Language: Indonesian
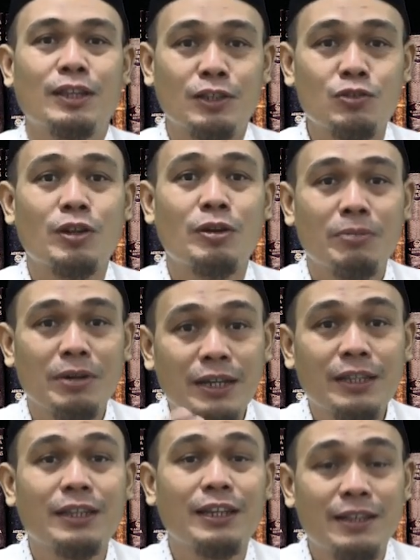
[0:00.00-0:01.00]
Kita sudah
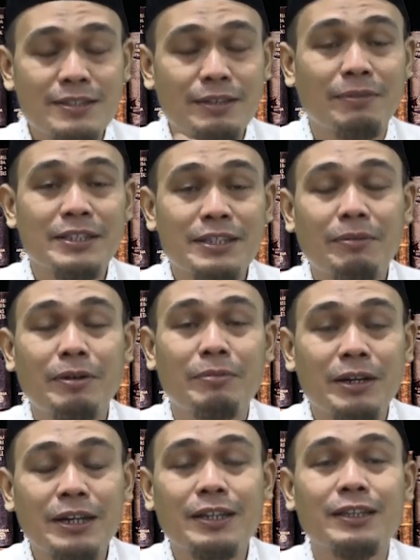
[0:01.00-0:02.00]
mengerti dan sama-sama
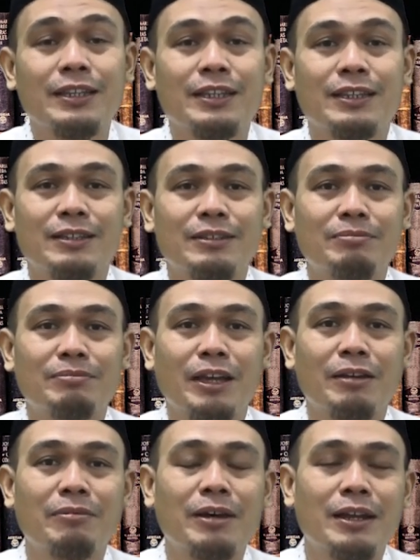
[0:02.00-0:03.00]
mengerti
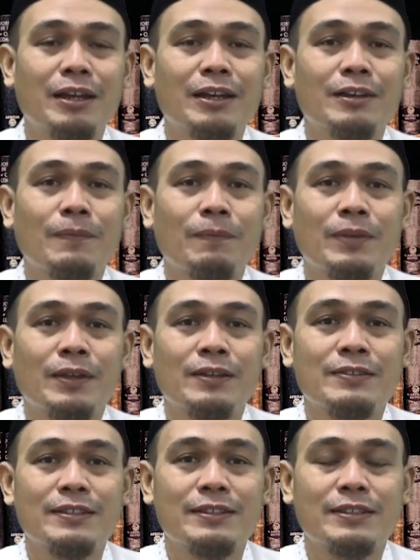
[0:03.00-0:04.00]
bagaimana
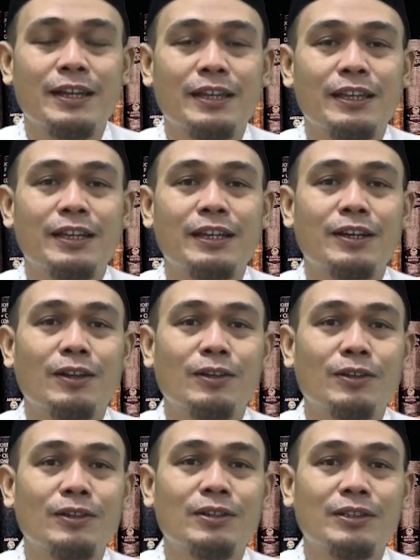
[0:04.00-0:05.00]
siksanya
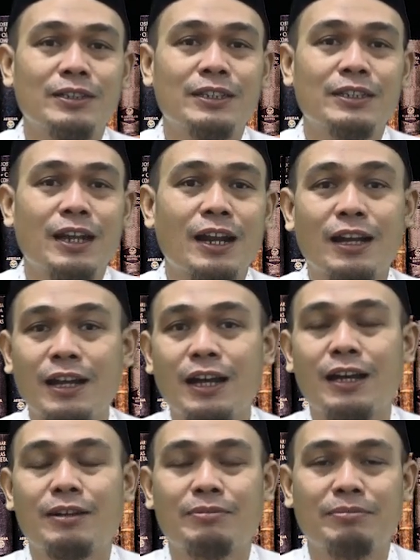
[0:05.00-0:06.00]
Allah di
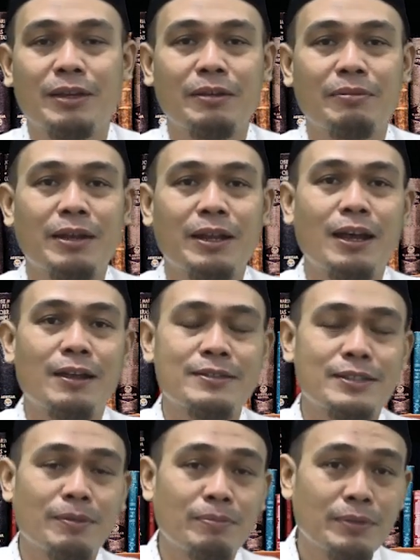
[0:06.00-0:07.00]
neraka, bagaimana
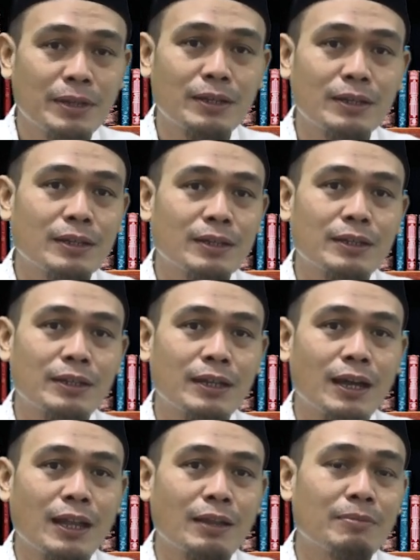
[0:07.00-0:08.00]
azabnya
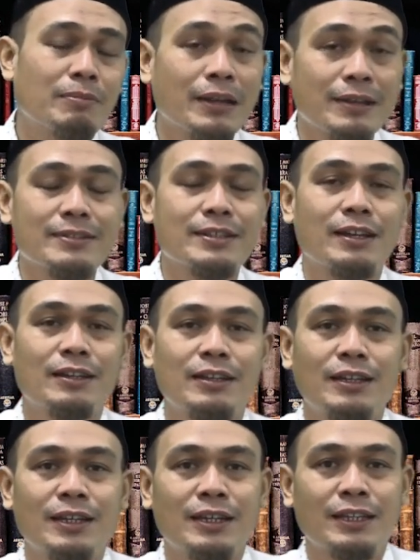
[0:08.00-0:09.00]
di alam
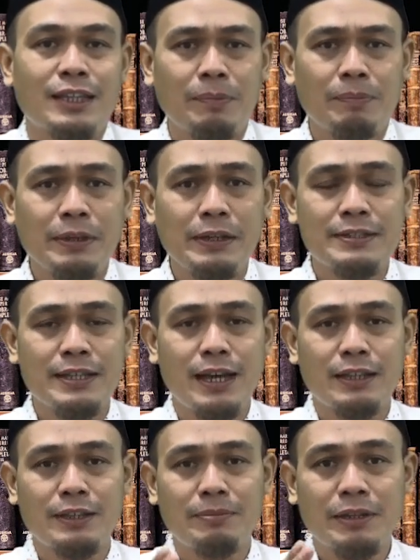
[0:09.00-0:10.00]
barzah. Tapi di saat